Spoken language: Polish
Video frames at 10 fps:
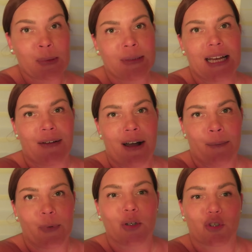
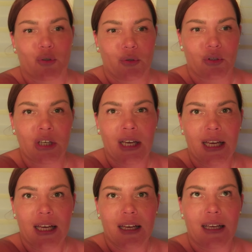wspominałam, boczuś
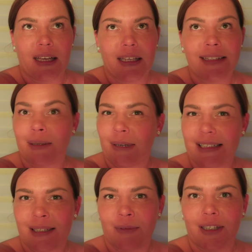e, i tym
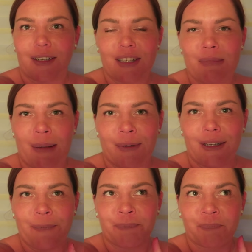razem tylko nie
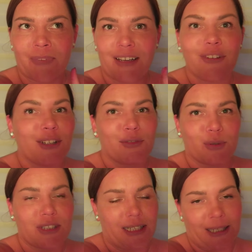mamy filetów z
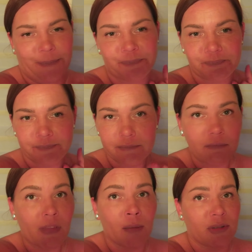kurczaka
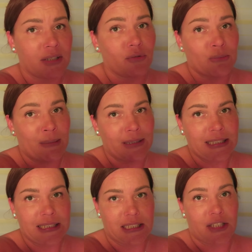bo za dużo mamy
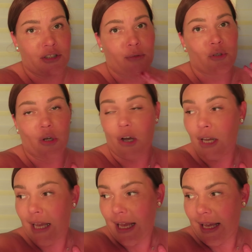innych rzeczy, za dużo
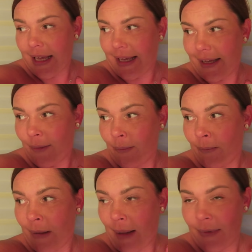e,
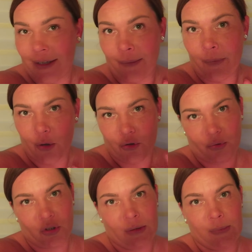mamy
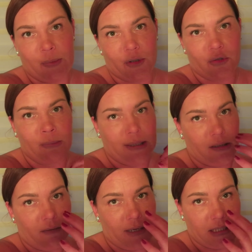boczku, żeby po prostu
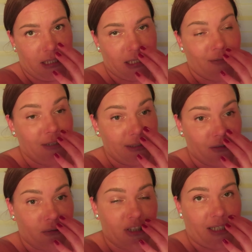marynować jeszcze filety
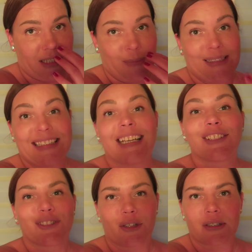z kurczaka trzeba
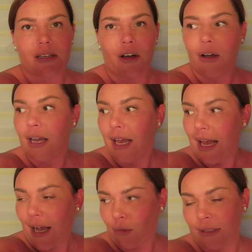zjeść, to co
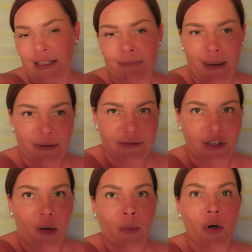akurat mamy w
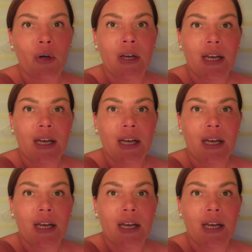domu.